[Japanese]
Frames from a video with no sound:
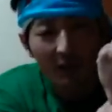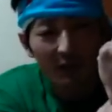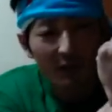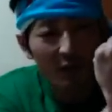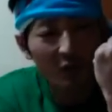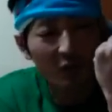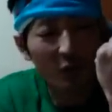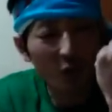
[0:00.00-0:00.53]

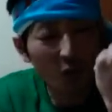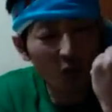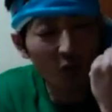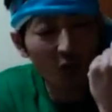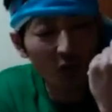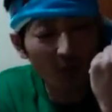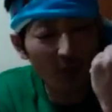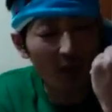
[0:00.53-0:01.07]
でそのことに
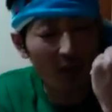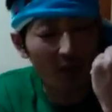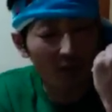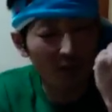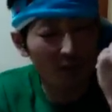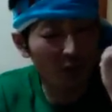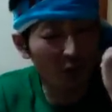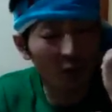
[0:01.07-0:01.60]
よって、まあ、
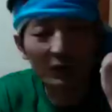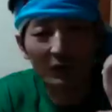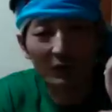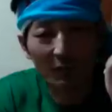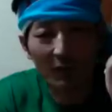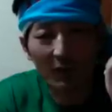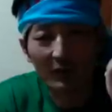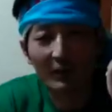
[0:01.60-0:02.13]

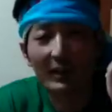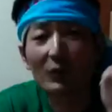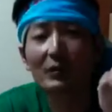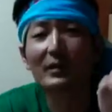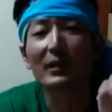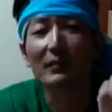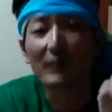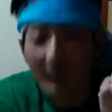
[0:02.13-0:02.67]
まあ、癖をつ
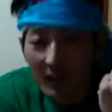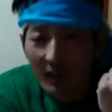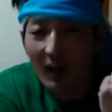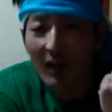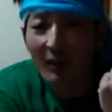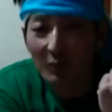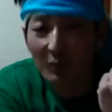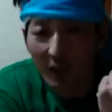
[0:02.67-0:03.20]
けるんですかね。皮を
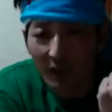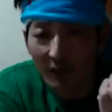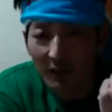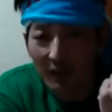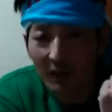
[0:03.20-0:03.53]
剥ける。